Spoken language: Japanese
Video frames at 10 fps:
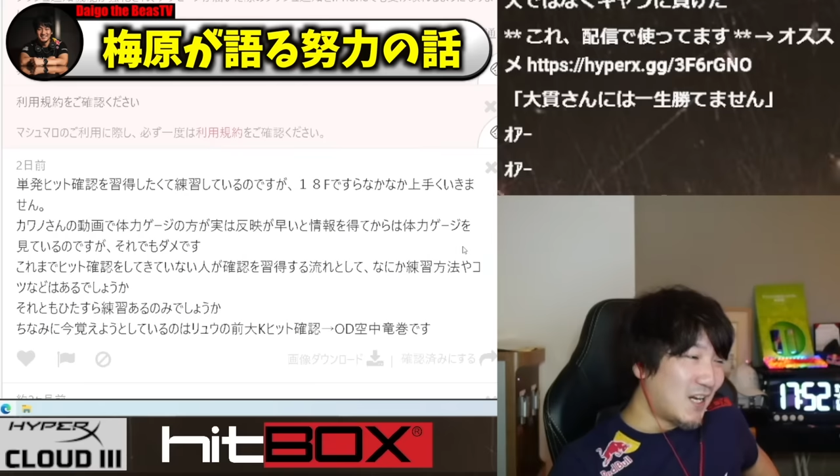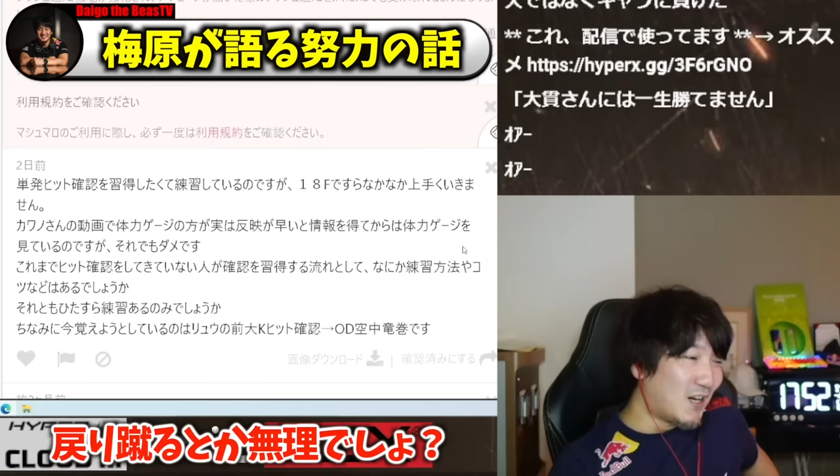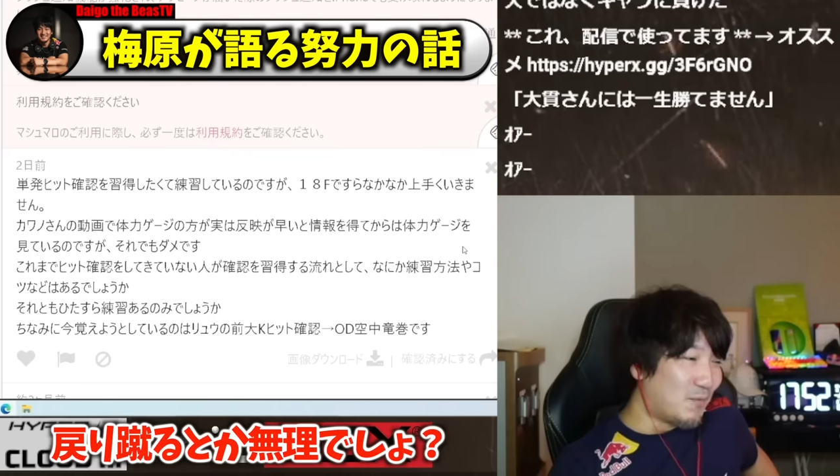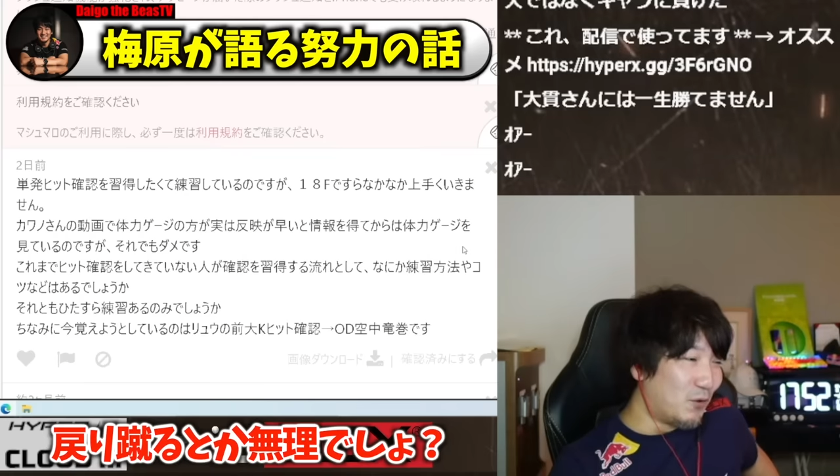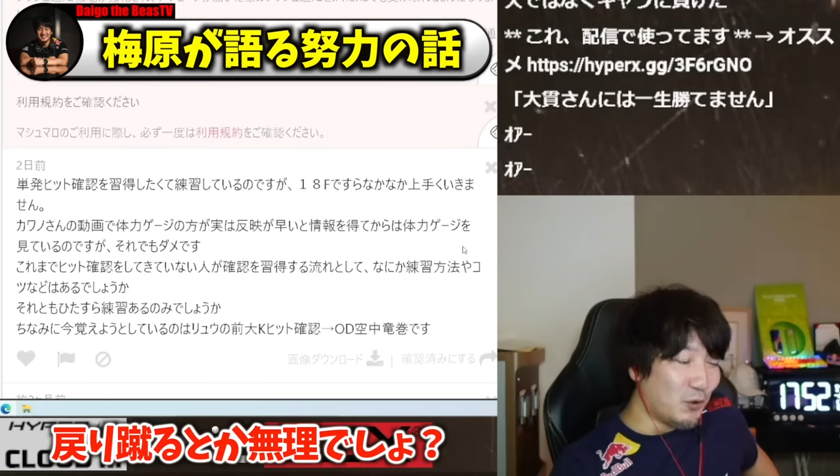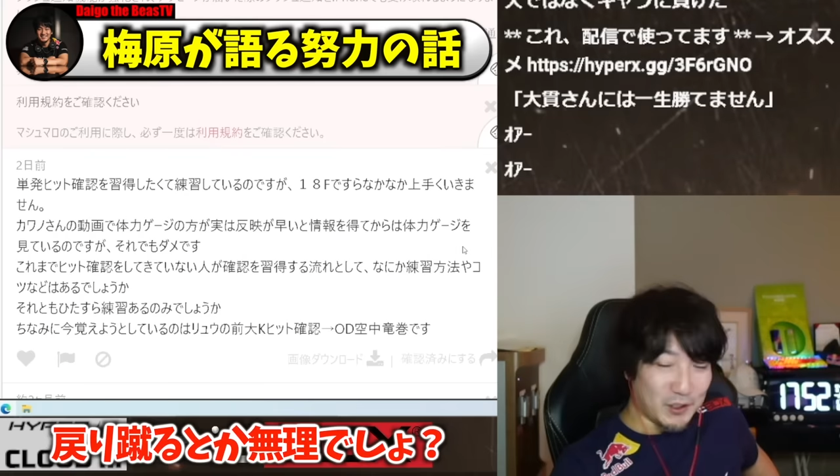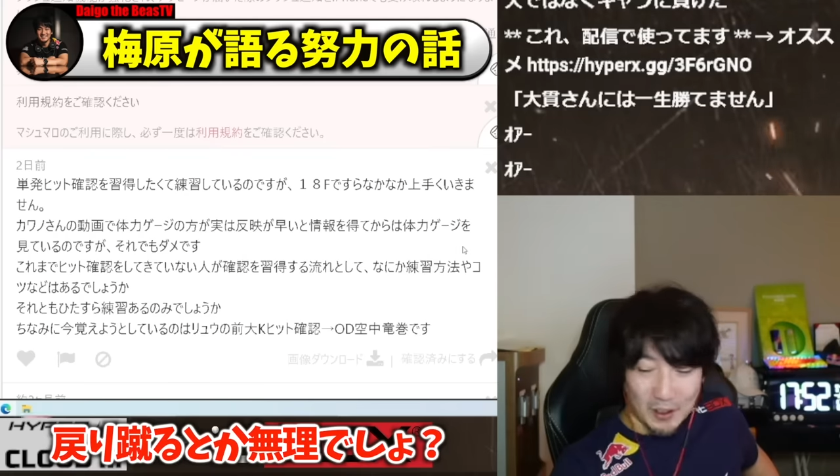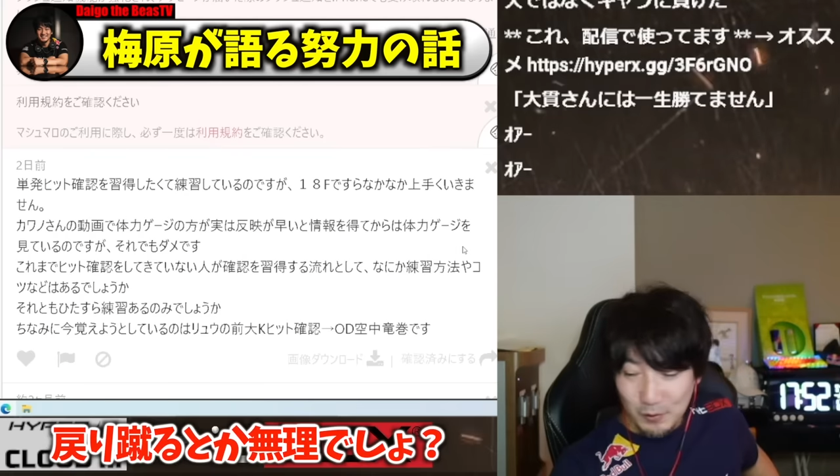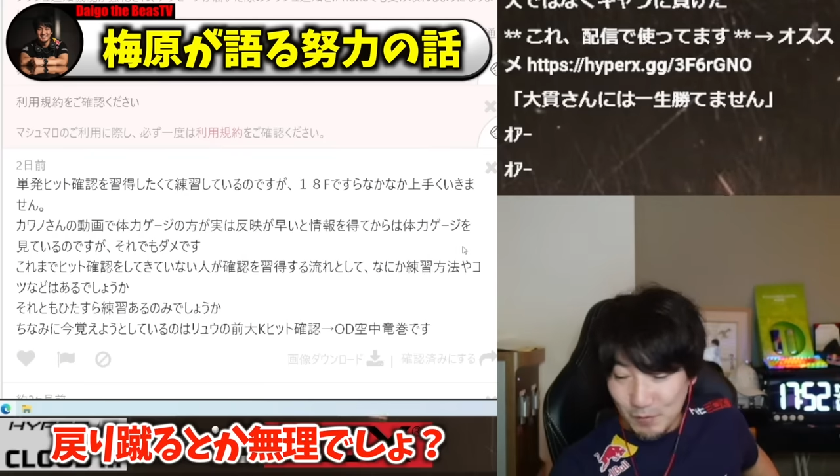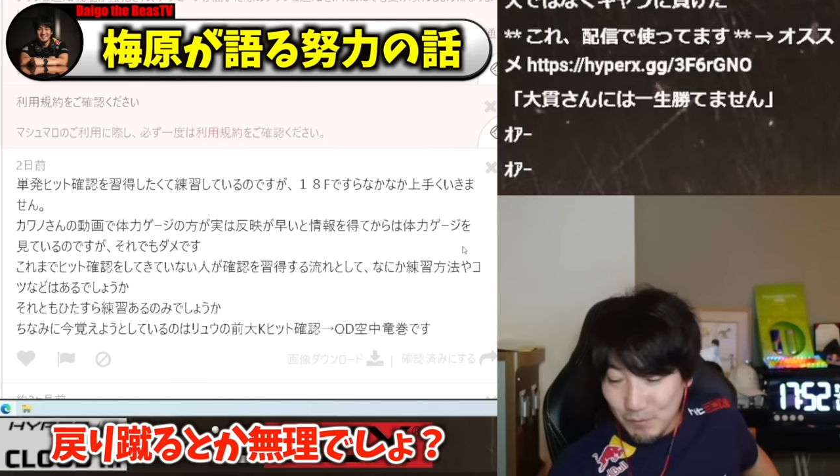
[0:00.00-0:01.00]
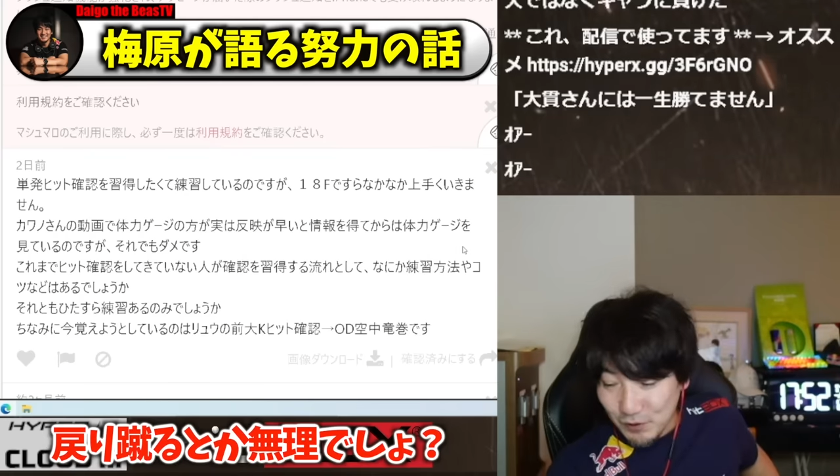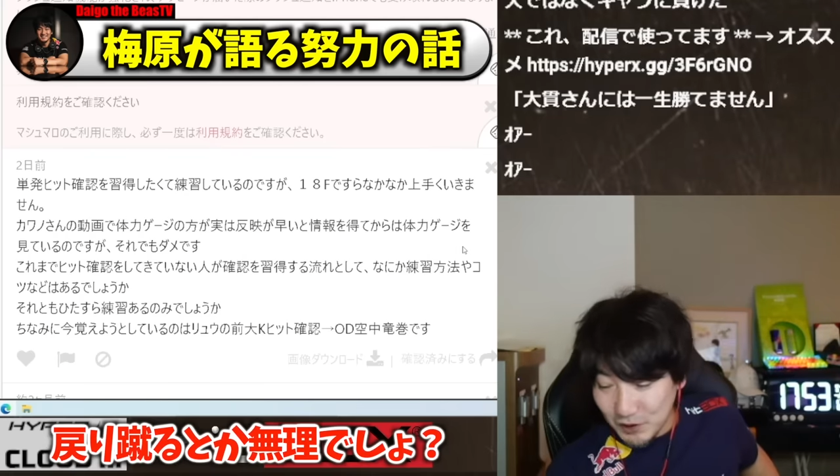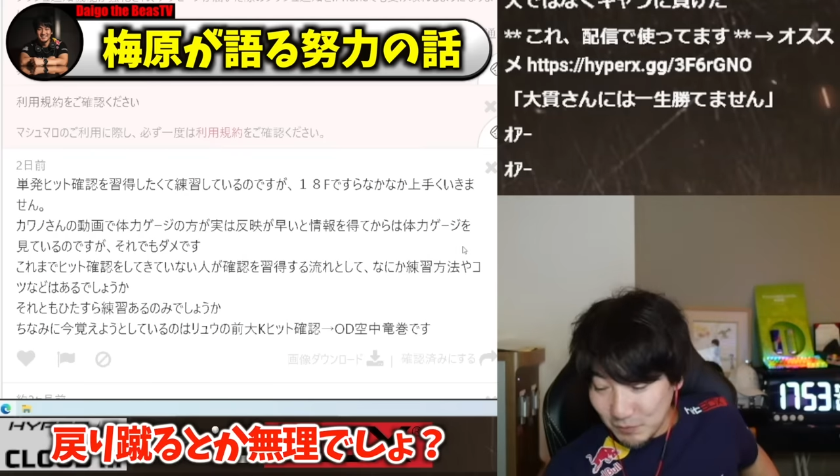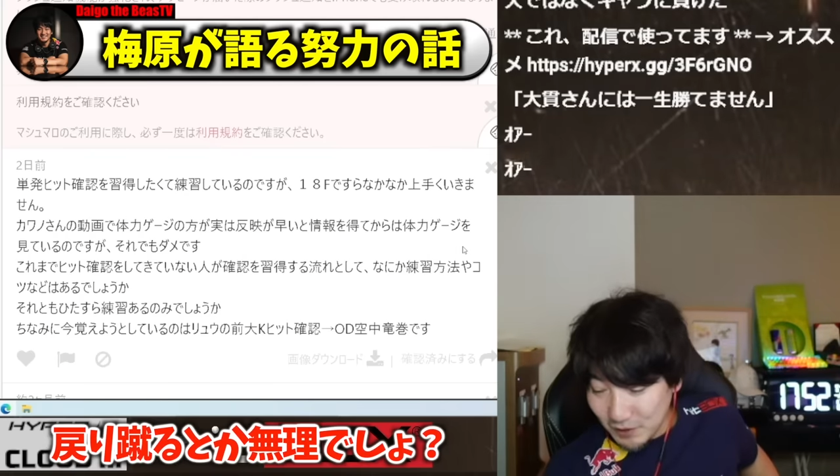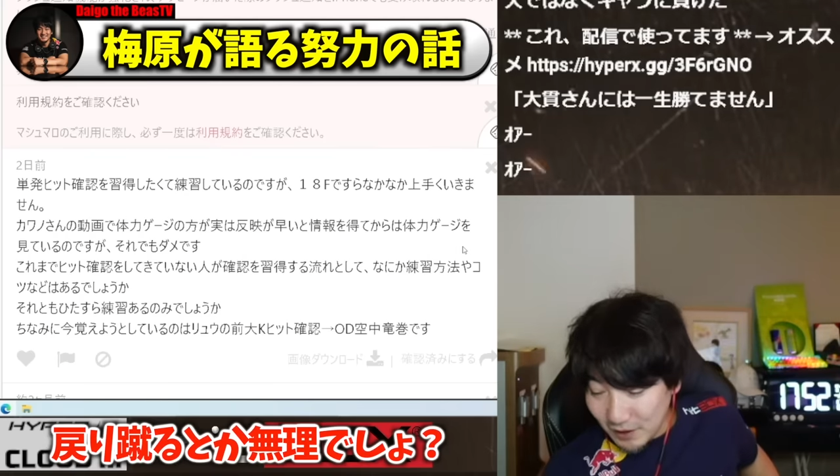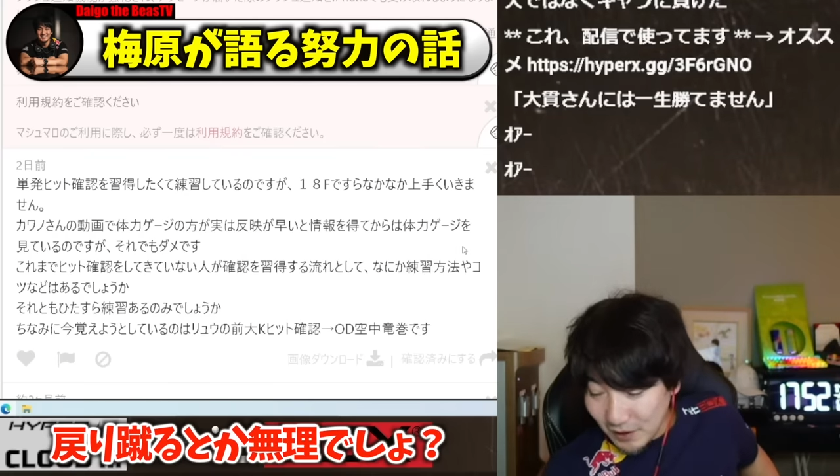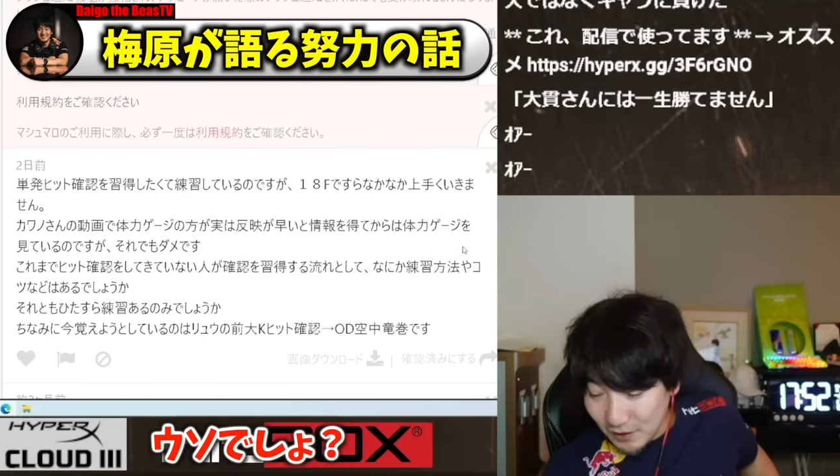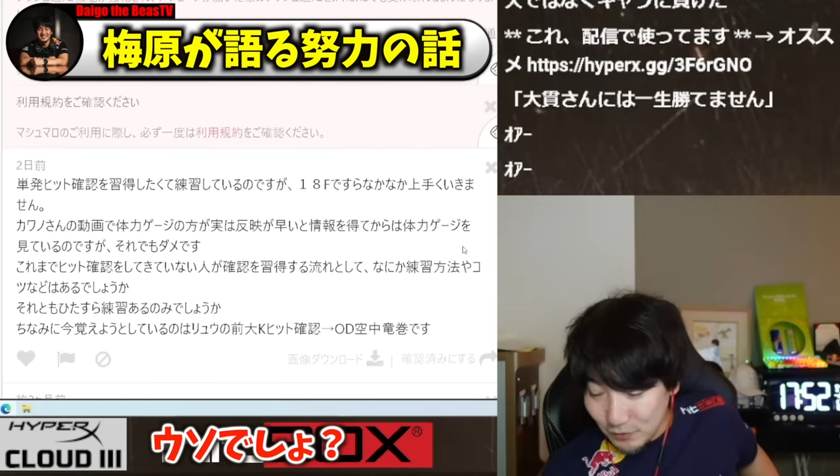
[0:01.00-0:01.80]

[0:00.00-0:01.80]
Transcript: か戻り蹴るとか無理でしょみたいな